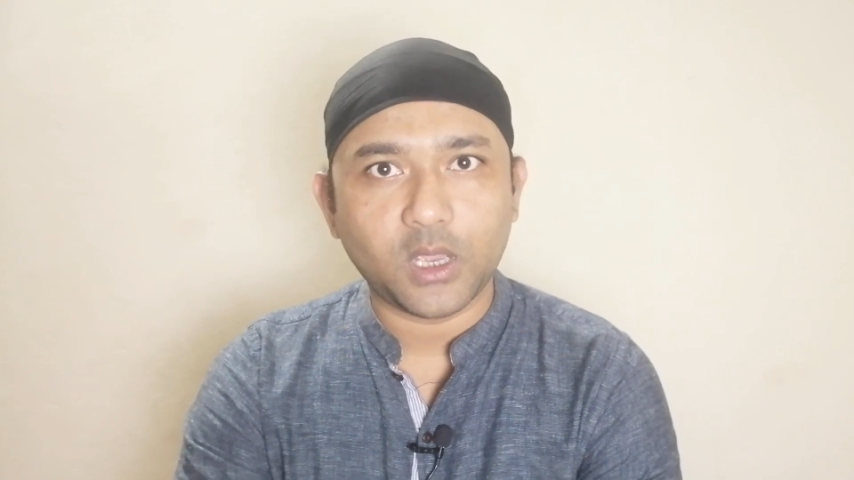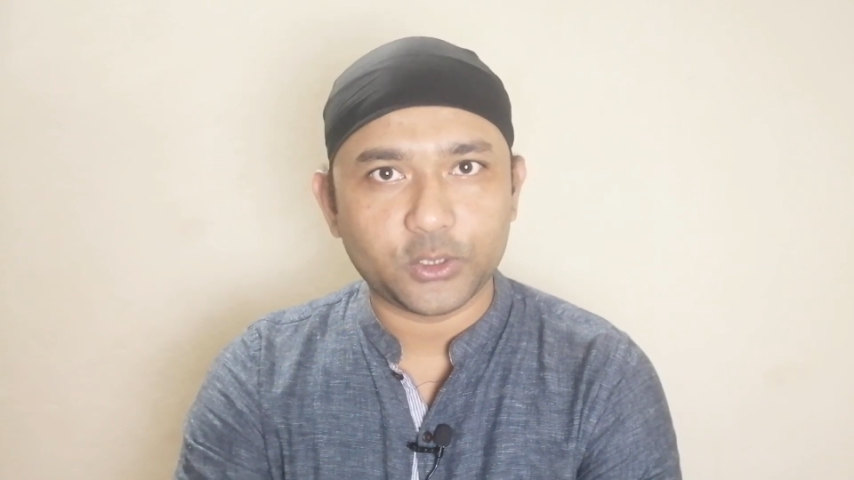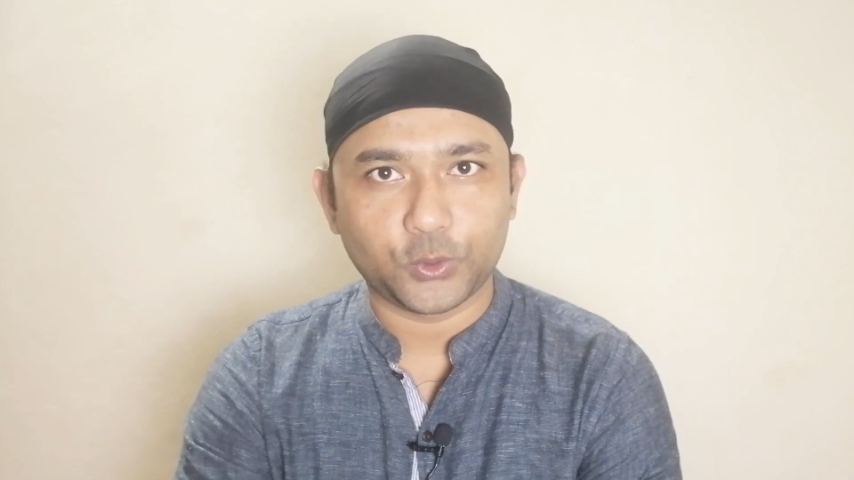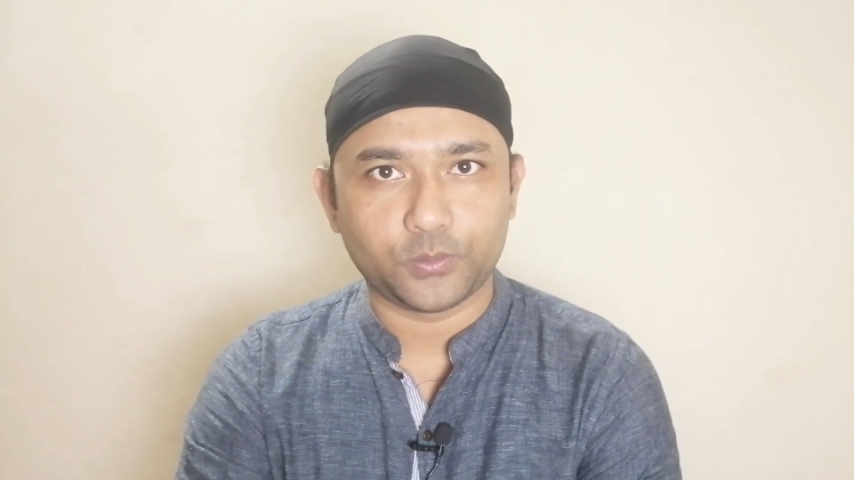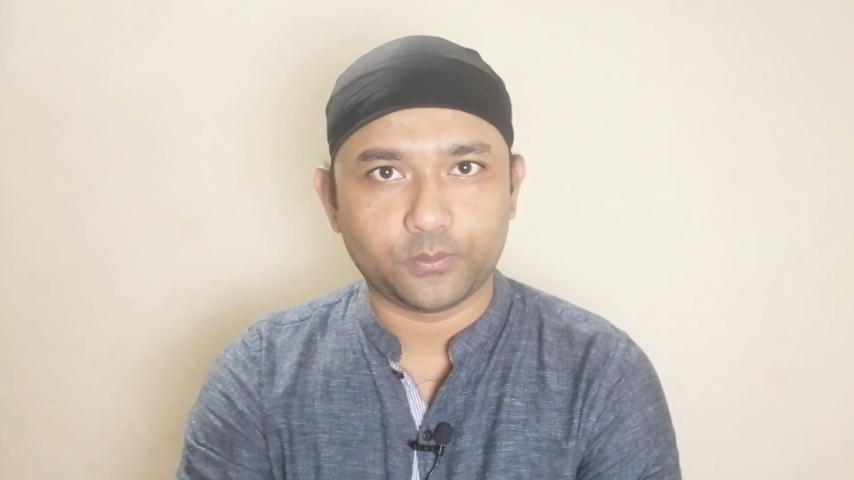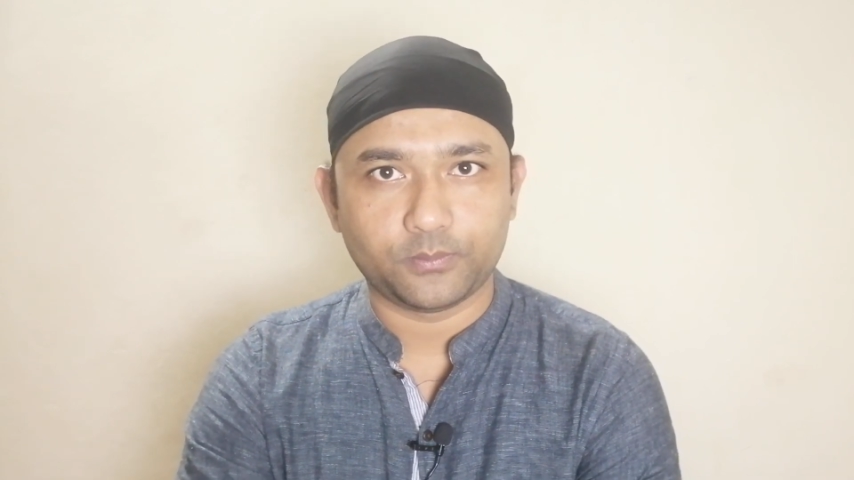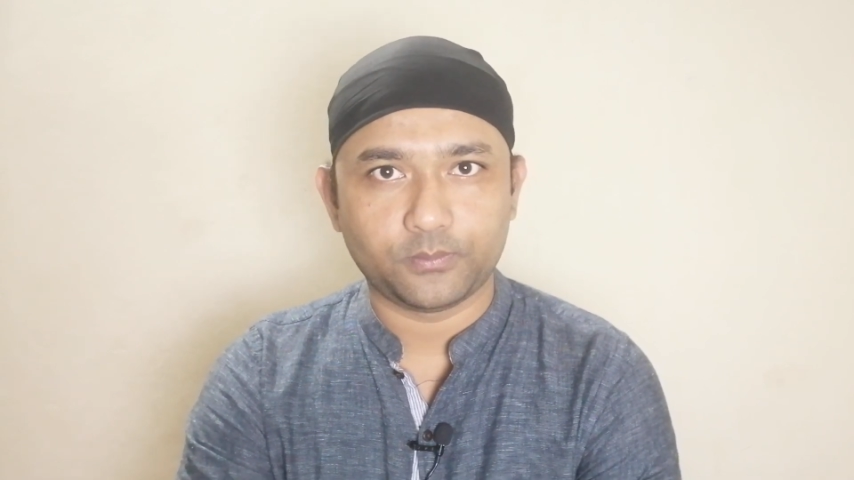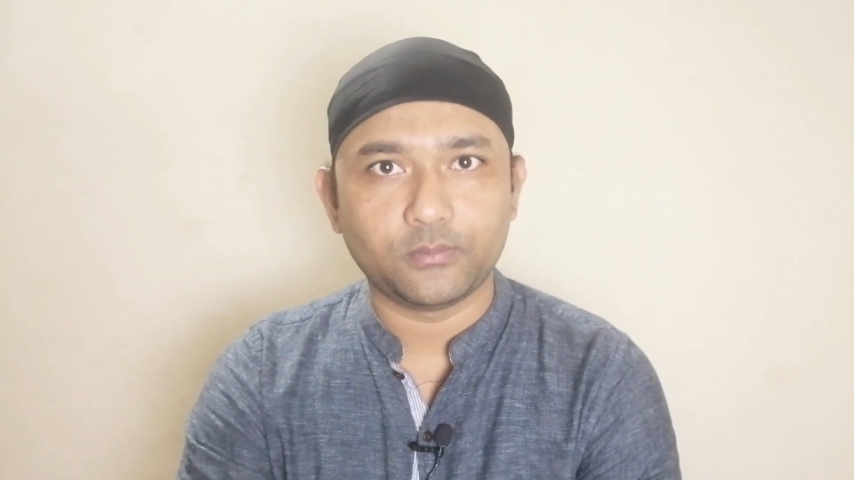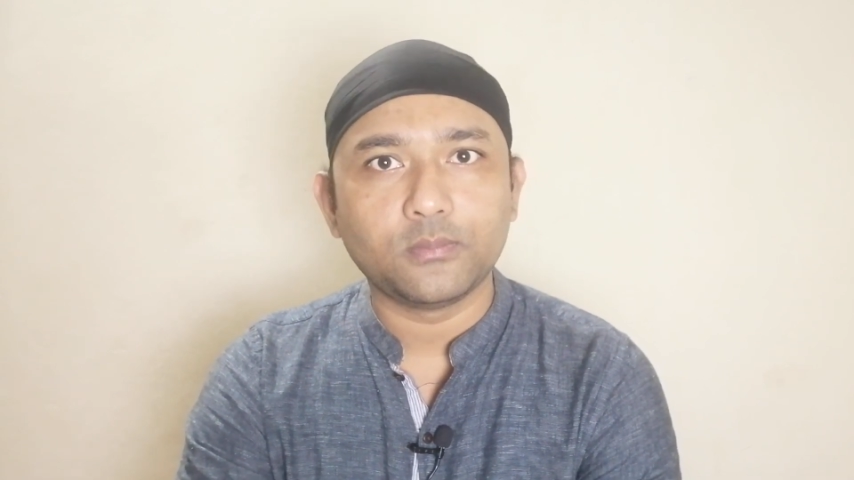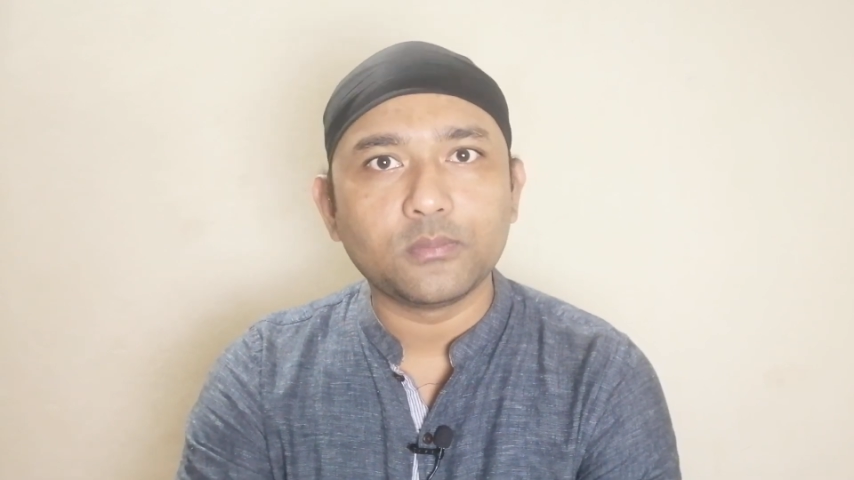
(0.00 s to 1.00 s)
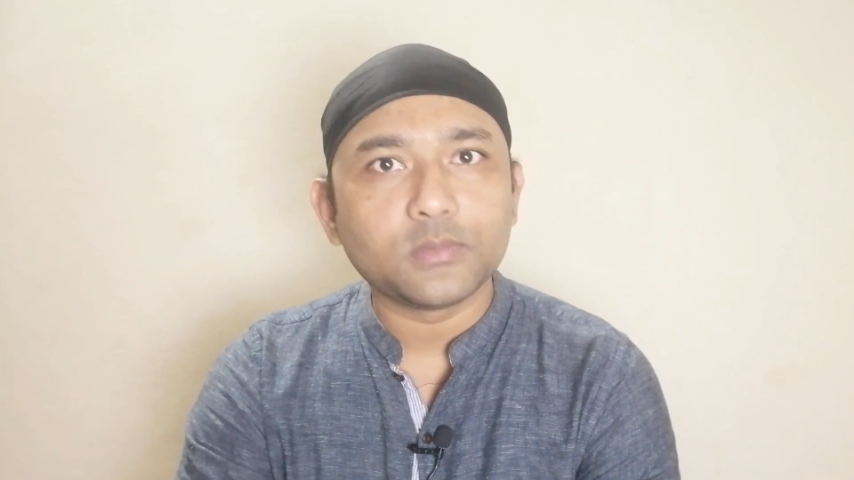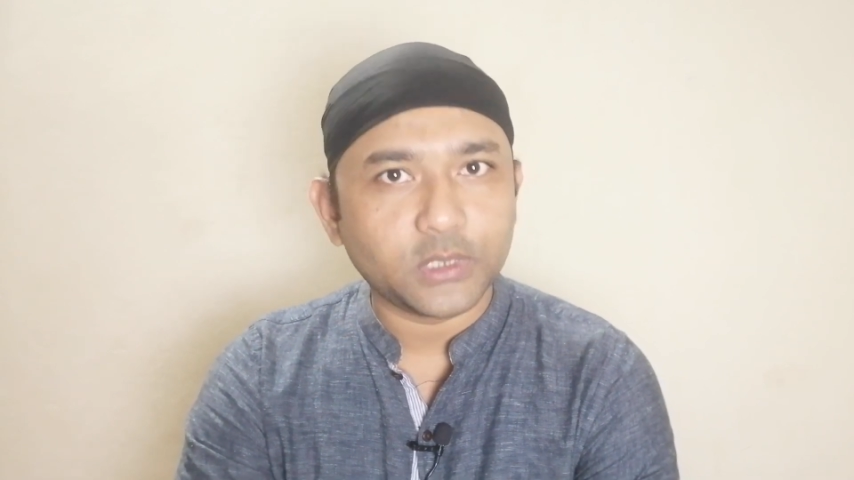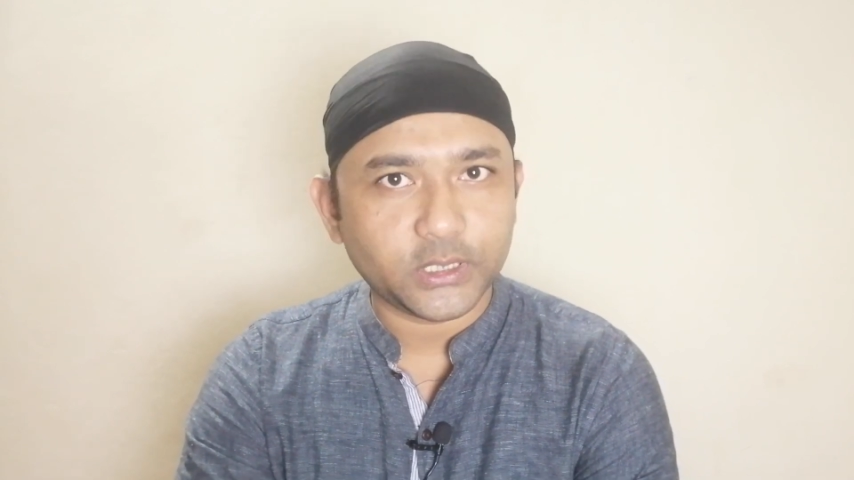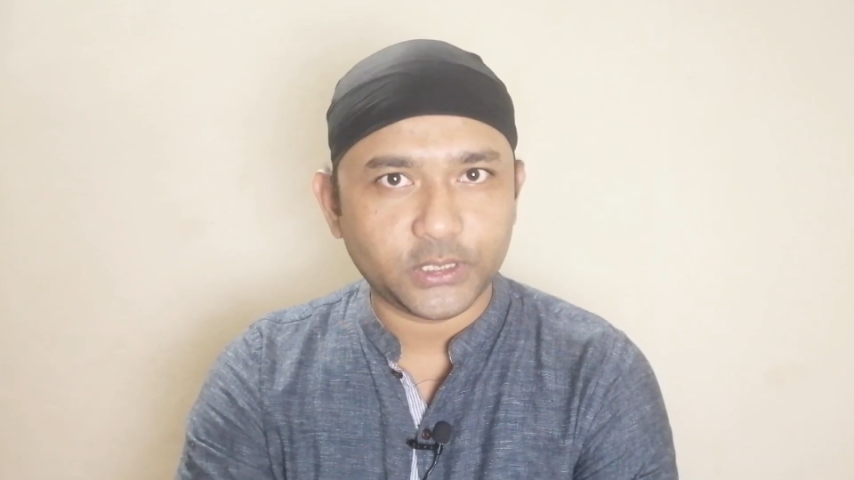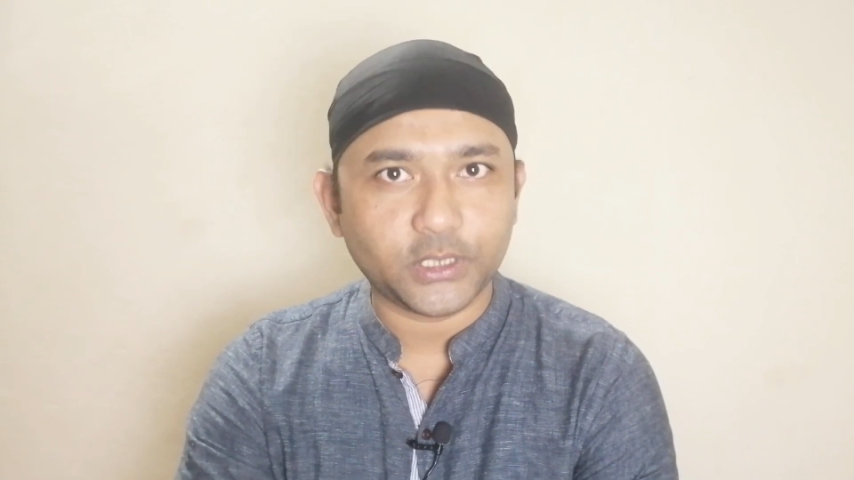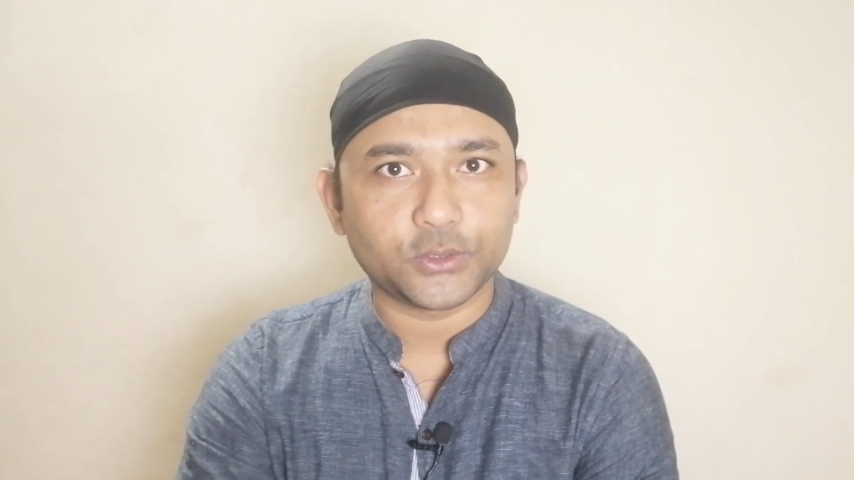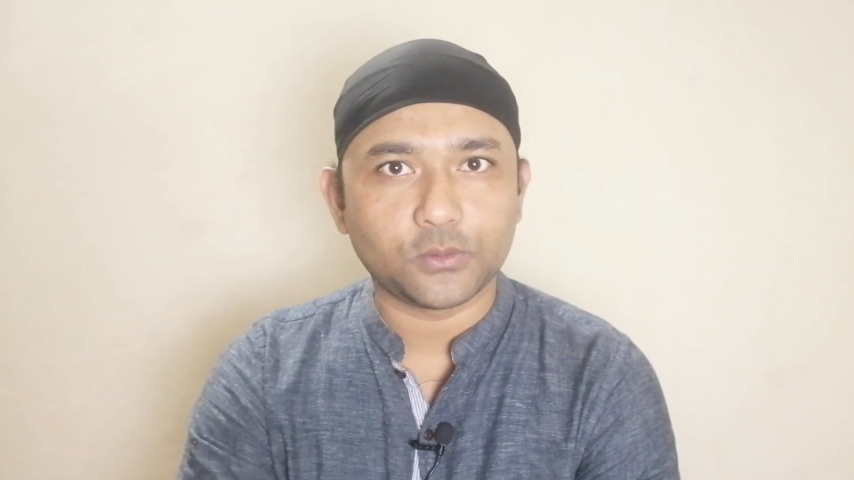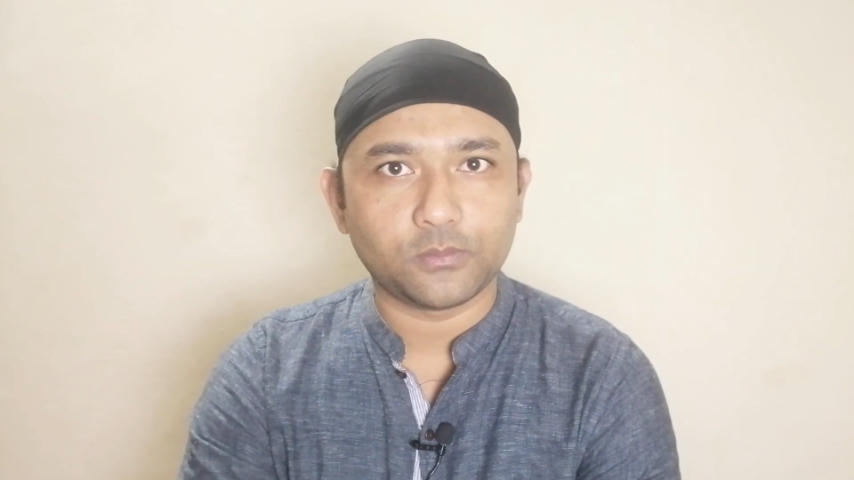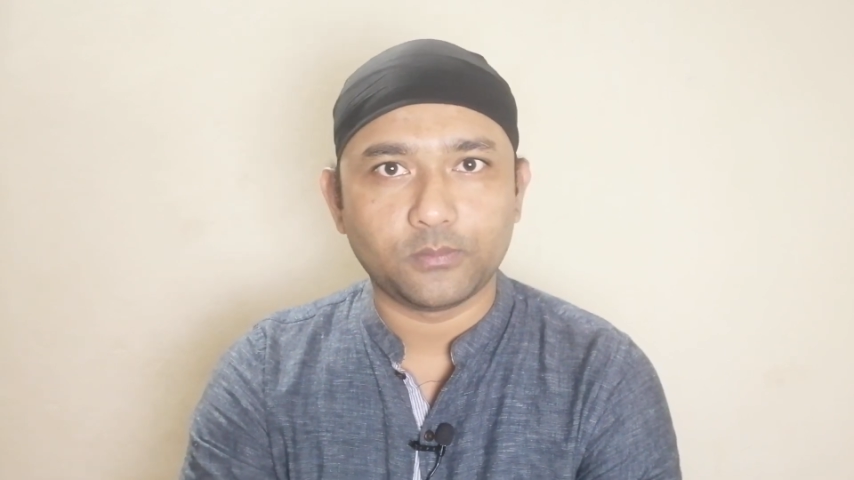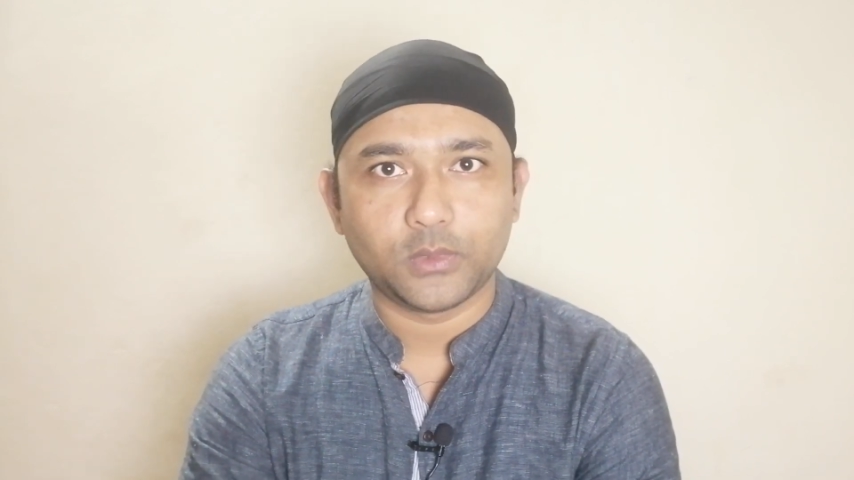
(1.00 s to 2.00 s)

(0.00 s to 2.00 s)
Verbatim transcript: আসো দেশে আসো